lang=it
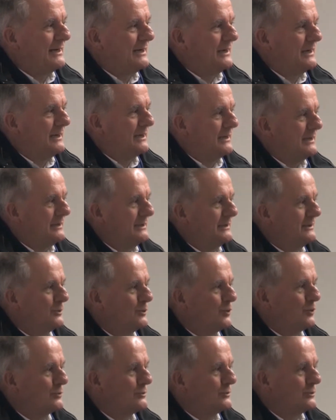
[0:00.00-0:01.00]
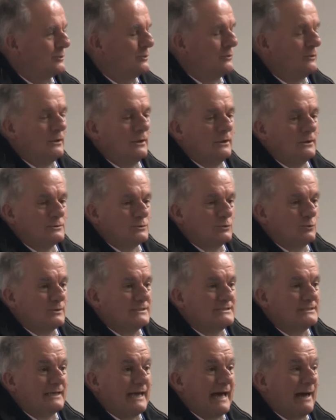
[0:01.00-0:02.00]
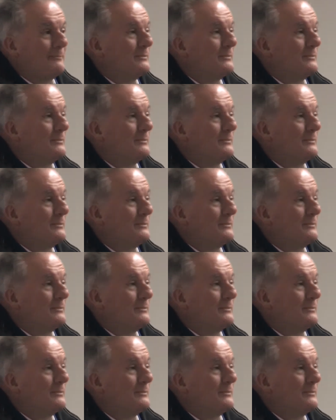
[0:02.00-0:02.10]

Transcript: del, di Federfarma Marche